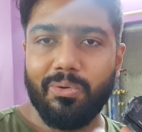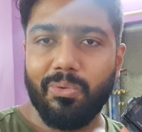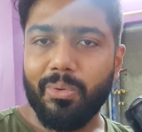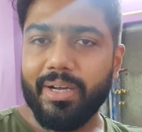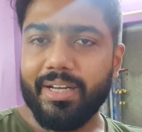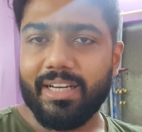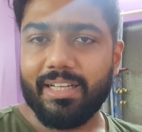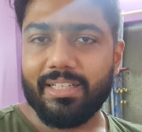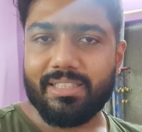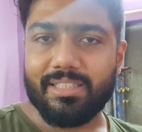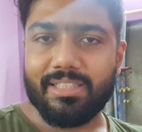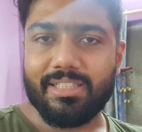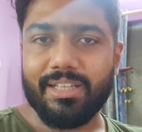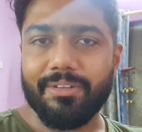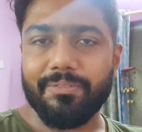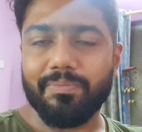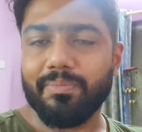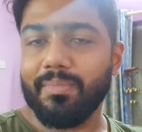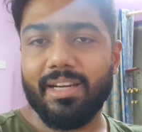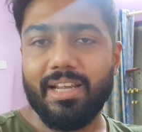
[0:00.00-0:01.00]
ওইটা হচ্ছে
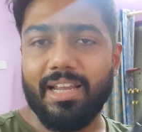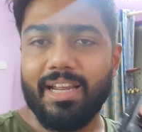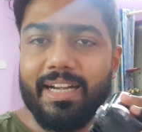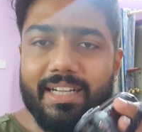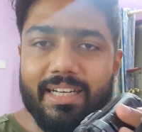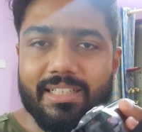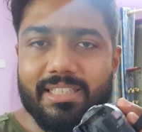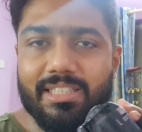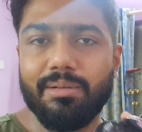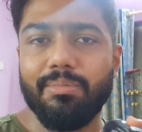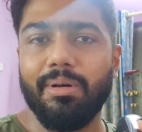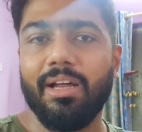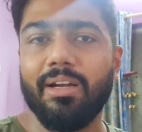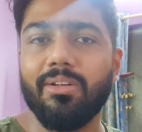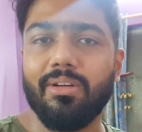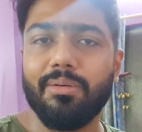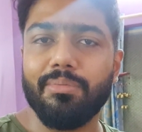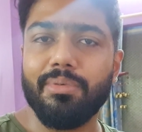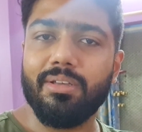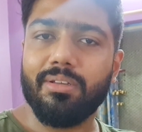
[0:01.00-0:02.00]
মানে এইটা হচ্ছে ভালো
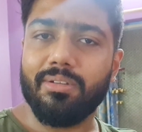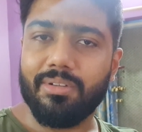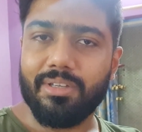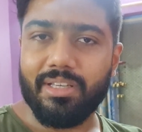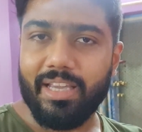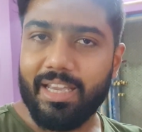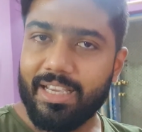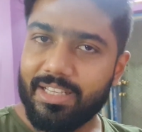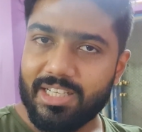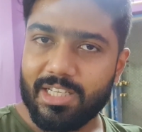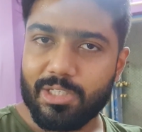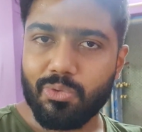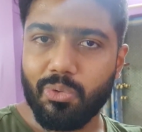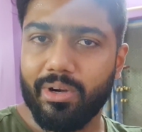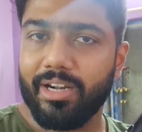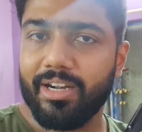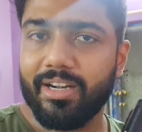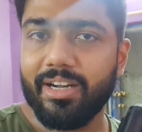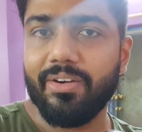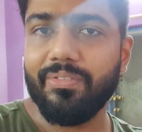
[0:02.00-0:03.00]
আমি ওই এইচ এক্স
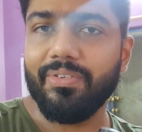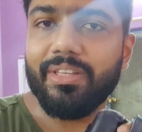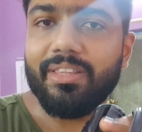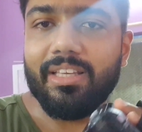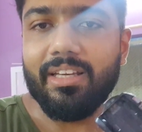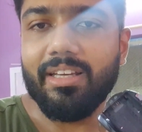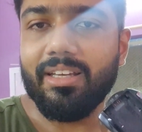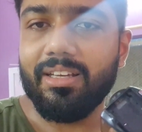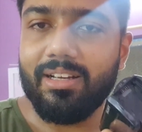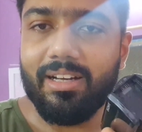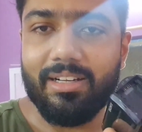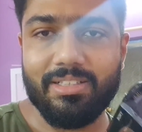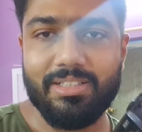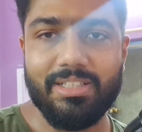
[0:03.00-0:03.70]
ওয়ান হান্ড্রেড ভিতে কাজ